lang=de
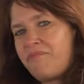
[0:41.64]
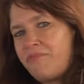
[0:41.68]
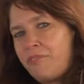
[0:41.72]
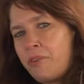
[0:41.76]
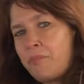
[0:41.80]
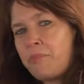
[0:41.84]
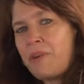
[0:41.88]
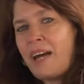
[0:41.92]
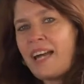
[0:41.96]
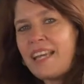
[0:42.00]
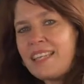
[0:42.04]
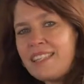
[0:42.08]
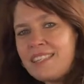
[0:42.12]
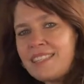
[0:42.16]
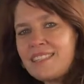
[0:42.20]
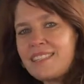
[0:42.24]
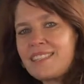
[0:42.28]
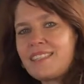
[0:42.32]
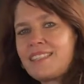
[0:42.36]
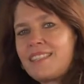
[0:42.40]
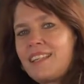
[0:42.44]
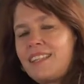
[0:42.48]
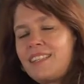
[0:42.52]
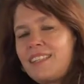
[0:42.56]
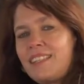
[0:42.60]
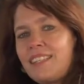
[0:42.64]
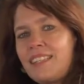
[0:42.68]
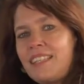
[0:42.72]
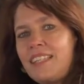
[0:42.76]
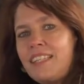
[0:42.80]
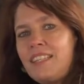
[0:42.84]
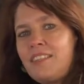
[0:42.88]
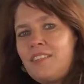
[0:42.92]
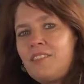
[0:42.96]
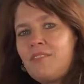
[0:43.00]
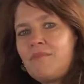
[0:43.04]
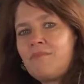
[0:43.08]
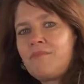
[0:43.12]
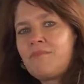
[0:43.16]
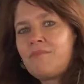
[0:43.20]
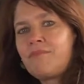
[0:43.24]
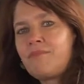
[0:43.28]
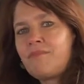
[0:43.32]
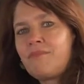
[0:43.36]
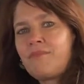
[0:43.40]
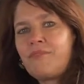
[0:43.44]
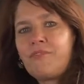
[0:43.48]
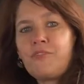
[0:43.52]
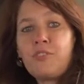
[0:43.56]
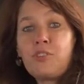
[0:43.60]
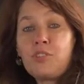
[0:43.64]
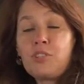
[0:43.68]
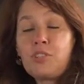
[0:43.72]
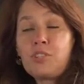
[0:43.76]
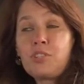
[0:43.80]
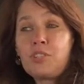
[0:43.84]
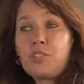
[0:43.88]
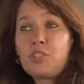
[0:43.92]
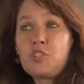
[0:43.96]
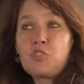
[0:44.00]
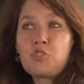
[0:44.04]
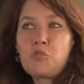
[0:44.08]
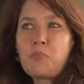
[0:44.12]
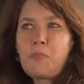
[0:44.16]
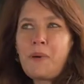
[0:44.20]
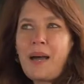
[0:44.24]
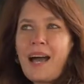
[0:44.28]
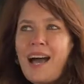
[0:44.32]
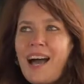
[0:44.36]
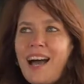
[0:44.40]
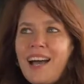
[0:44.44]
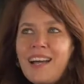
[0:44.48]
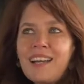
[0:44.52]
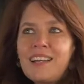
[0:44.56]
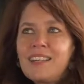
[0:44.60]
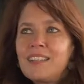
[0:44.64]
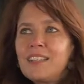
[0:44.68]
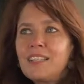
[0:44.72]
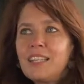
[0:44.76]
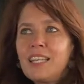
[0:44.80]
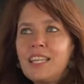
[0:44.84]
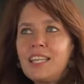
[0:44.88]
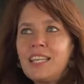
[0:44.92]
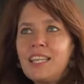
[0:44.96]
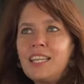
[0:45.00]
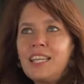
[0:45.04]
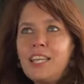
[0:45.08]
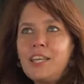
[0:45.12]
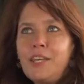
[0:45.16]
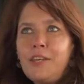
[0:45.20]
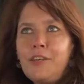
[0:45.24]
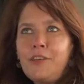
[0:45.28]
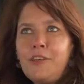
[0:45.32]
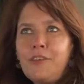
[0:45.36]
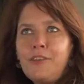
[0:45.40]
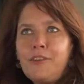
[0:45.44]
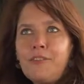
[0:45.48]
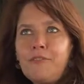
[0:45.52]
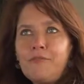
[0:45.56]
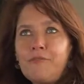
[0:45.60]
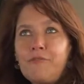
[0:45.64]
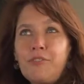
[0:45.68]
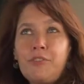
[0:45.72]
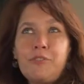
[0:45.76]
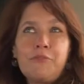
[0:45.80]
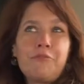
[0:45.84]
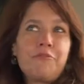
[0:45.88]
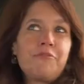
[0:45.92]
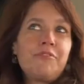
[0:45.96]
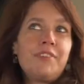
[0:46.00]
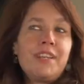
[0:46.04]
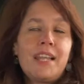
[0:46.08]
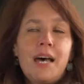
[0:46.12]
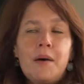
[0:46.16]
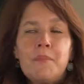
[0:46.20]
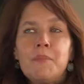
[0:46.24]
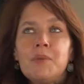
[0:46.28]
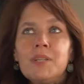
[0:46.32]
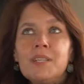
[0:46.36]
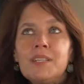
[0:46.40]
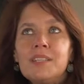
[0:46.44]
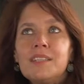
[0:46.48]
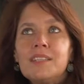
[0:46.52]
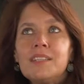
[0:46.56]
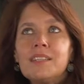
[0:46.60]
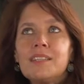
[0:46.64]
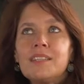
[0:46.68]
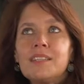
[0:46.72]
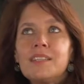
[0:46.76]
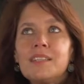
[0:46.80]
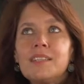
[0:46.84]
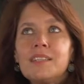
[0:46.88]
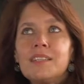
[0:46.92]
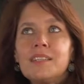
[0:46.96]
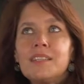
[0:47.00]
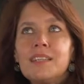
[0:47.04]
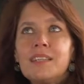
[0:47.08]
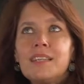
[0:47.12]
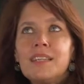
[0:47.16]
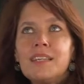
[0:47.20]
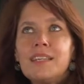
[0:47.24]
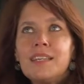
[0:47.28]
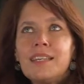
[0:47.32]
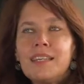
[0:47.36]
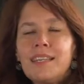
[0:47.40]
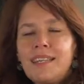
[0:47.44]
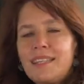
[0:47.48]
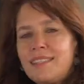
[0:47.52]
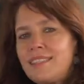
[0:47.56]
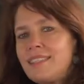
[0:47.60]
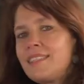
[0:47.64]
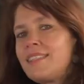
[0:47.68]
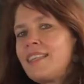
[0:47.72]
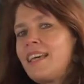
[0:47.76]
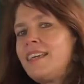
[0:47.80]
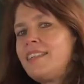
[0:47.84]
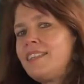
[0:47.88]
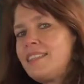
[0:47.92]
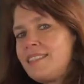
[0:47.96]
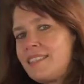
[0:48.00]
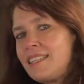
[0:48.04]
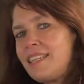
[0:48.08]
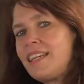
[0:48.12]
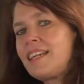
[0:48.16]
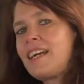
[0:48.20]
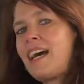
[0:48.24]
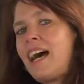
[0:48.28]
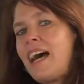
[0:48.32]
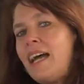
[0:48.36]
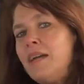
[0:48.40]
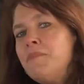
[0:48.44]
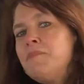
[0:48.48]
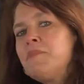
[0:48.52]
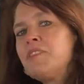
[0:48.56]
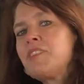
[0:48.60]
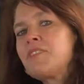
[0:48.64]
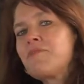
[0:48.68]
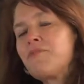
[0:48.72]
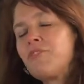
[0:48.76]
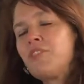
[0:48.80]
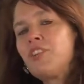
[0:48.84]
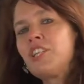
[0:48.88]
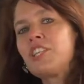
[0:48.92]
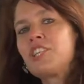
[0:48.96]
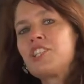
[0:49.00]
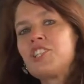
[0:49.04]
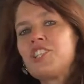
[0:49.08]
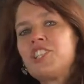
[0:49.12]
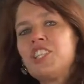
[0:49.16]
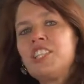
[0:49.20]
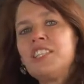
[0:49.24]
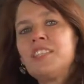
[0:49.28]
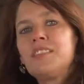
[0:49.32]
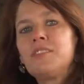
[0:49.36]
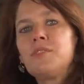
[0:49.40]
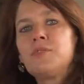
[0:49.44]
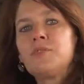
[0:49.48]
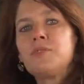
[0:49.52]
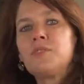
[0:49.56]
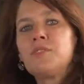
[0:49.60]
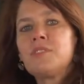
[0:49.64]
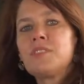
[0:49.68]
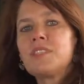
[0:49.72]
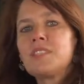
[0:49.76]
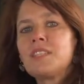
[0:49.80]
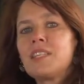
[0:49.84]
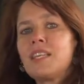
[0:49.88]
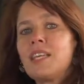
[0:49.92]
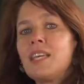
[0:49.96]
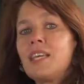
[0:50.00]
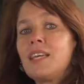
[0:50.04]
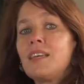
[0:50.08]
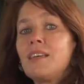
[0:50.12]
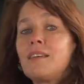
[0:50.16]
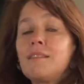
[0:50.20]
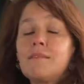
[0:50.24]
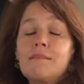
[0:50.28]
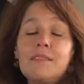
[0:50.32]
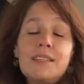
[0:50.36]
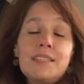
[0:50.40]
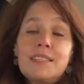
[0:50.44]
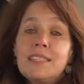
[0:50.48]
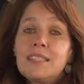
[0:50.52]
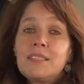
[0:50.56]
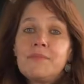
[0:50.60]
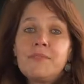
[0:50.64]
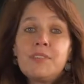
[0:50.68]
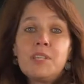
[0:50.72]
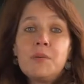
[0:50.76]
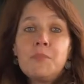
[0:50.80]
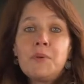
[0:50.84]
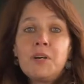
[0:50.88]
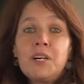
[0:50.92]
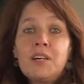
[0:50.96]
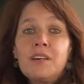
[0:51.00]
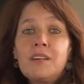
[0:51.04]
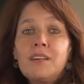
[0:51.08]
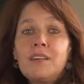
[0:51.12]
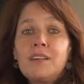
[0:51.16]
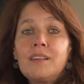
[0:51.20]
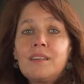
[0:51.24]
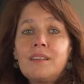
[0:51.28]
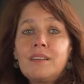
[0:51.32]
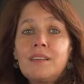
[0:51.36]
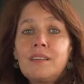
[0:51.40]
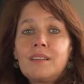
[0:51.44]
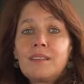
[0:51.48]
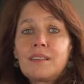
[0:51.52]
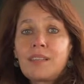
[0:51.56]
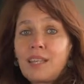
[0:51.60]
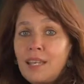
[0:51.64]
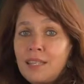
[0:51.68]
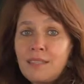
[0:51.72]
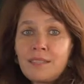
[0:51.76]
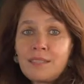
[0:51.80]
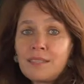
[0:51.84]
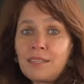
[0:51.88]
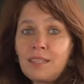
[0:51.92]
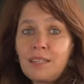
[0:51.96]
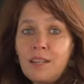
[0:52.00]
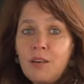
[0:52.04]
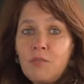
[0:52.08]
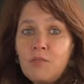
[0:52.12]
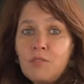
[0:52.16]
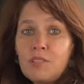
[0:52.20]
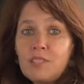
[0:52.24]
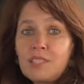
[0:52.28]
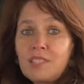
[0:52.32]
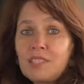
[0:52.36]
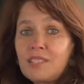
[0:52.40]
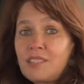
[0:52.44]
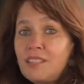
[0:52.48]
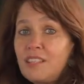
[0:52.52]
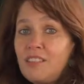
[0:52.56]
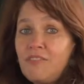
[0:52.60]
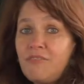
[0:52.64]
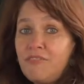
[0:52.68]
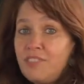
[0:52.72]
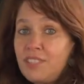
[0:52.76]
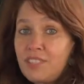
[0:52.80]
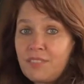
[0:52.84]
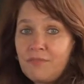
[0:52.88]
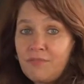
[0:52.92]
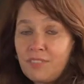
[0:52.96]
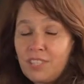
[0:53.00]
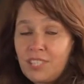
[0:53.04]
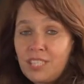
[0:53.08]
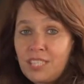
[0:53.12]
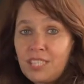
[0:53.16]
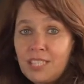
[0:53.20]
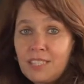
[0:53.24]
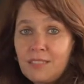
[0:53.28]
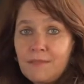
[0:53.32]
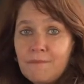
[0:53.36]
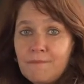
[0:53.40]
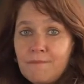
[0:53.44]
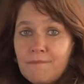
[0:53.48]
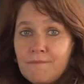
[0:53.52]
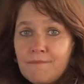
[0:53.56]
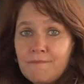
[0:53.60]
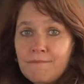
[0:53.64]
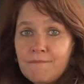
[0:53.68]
Vom Geist ist da die Rede, von Sprachen, von Flammen, es ist eine sehr geheimnisvolle Geschichte und es ist wie immer, ganz genaues wissen wir nicht.